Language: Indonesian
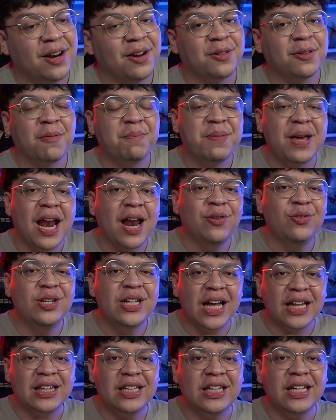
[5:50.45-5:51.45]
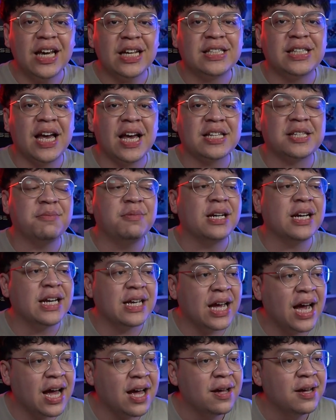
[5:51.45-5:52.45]
nonton Piala Dunia ini guys ya sebenarnya
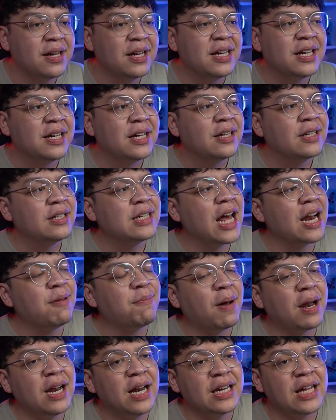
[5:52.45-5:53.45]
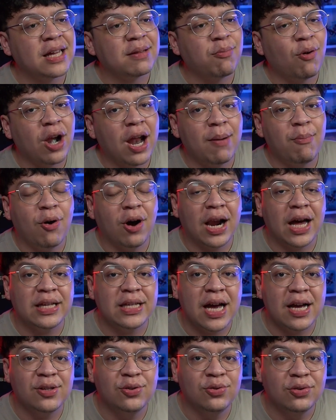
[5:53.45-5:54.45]
ya. Daripada lihat
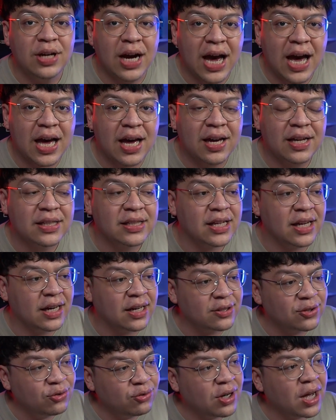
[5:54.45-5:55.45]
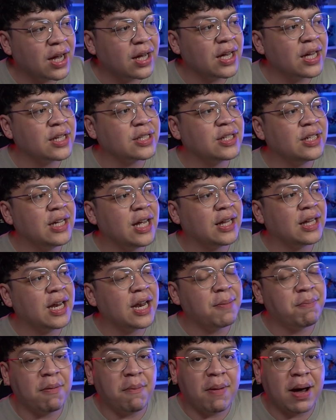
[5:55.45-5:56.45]
bola-bolanya juga, senang juga guys lihat
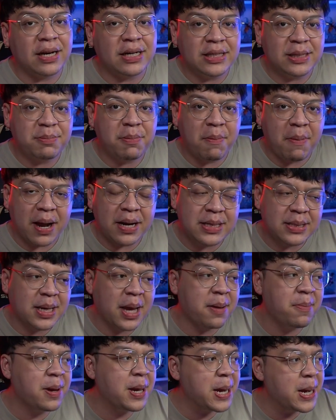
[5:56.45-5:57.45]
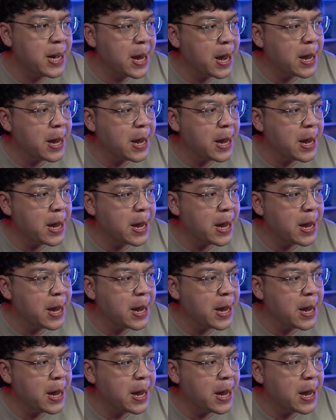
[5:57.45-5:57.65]
ada pemanis-pemanis kayak begini ya